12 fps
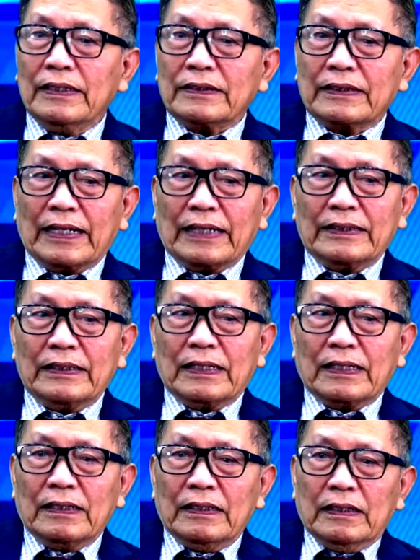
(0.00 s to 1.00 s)
chẳng hạn như
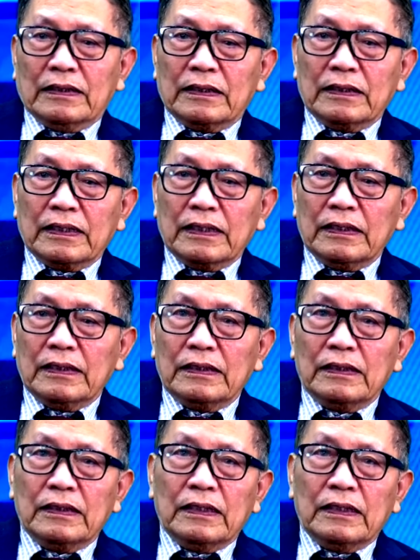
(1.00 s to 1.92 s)
là những cái